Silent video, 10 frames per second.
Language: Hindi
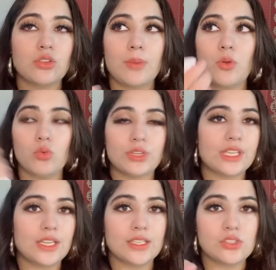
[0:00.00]
हो आपको उठ
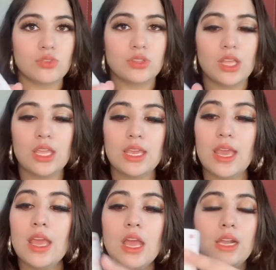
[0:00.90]
के आने की ज़रूरत नहीं है
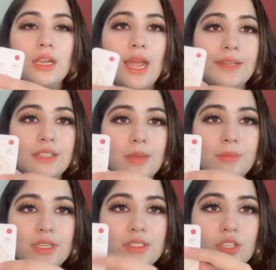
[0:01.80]
लाइट कम
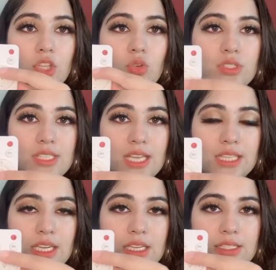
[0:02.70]
कर सकते हो
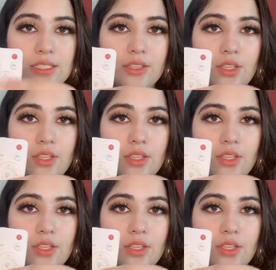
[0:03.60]
ज़्यादा कर सकते